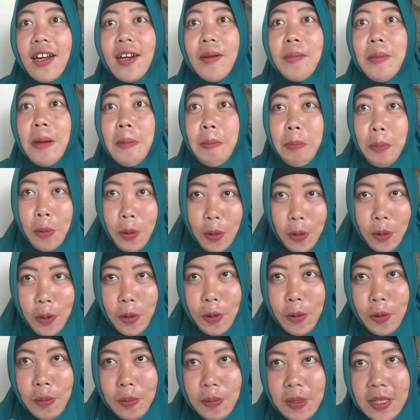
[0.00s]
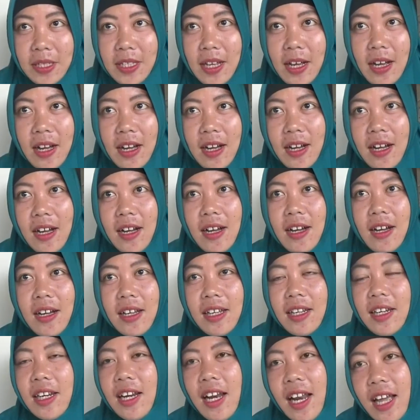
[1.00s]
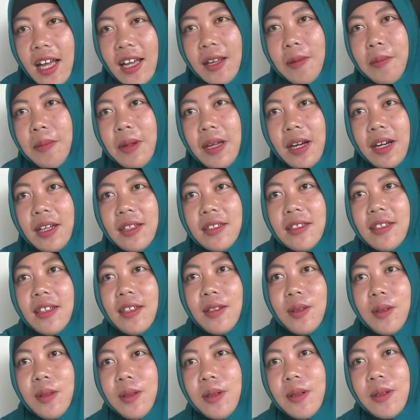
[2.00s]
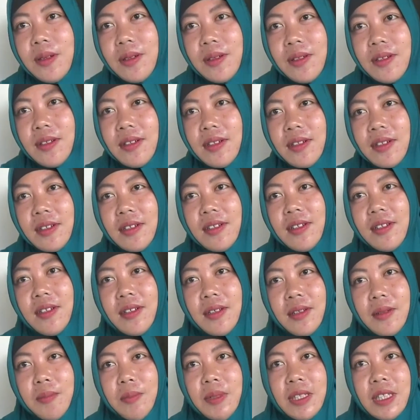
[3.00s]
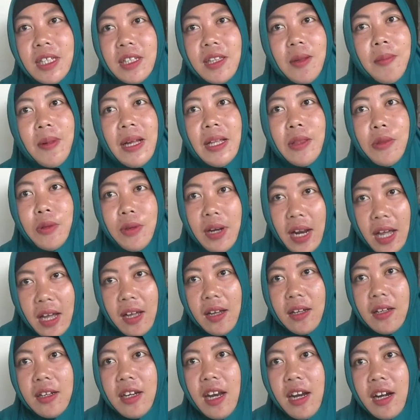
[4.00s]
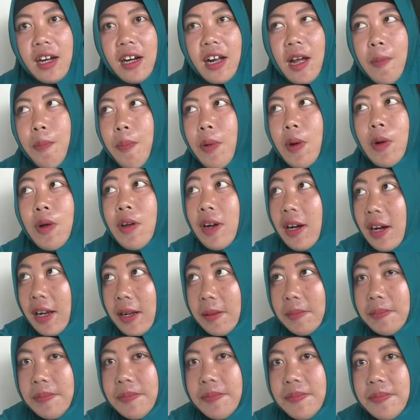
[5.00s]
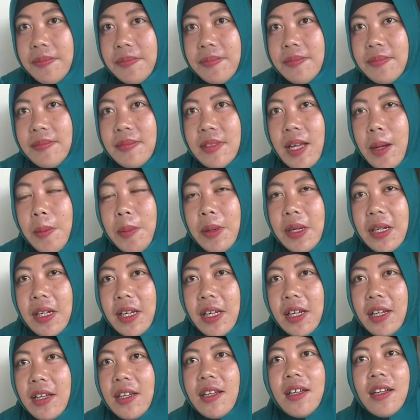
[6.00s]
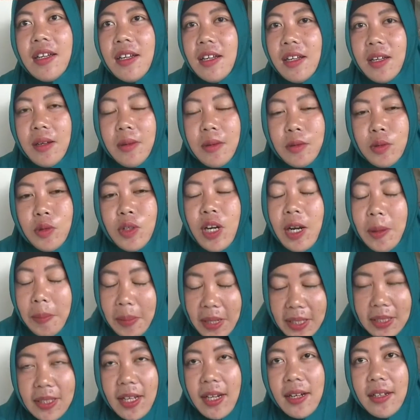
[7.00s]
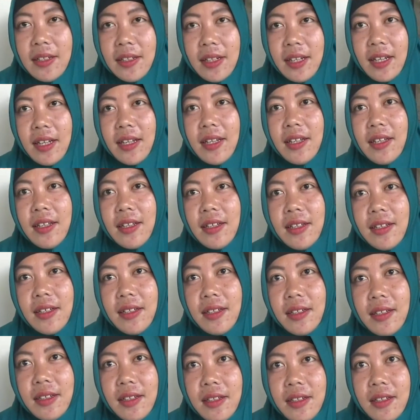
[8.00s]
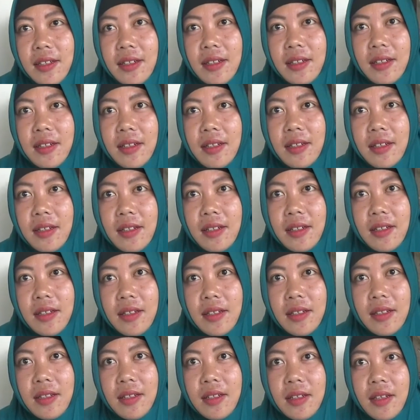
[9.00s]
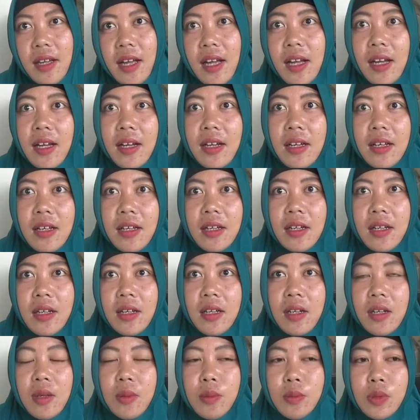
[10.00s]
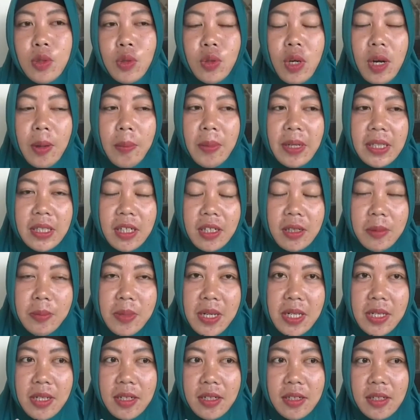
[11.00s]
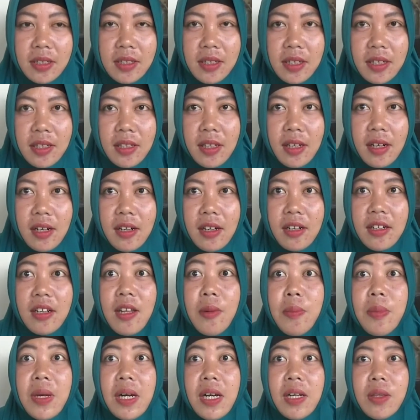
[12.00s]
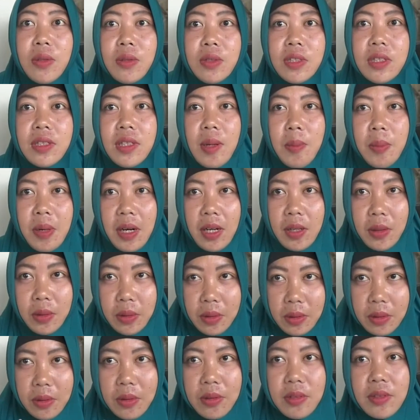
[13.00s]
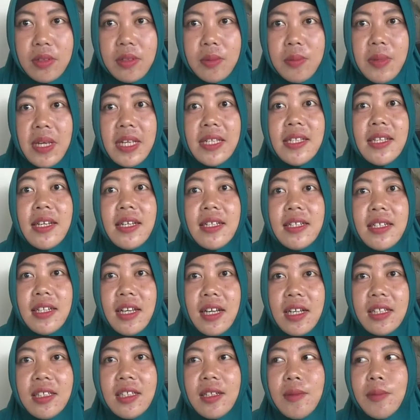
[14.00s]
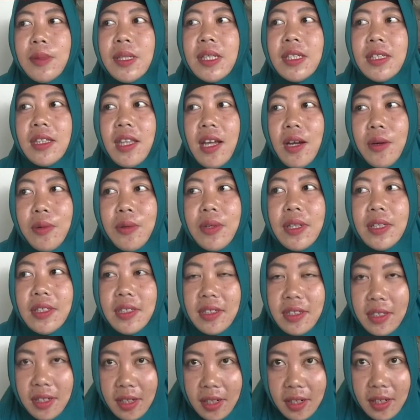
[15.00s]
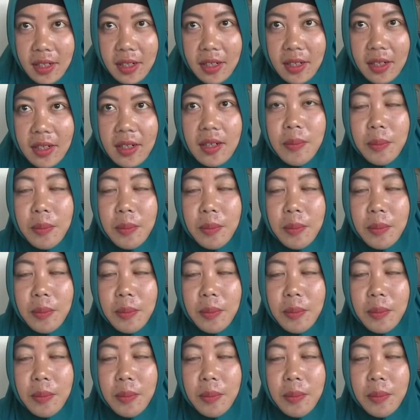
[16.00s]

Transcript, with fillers: yang kada mampu bisa inilah baratnya tuh bisa terbantu lah dengan program apa nih sunat masal nih sepengetahuan biar berapa bu untuk ah, sunatnya sunat masal ini biasanya sekitar 500 600 biasanya sepengetahuan per orang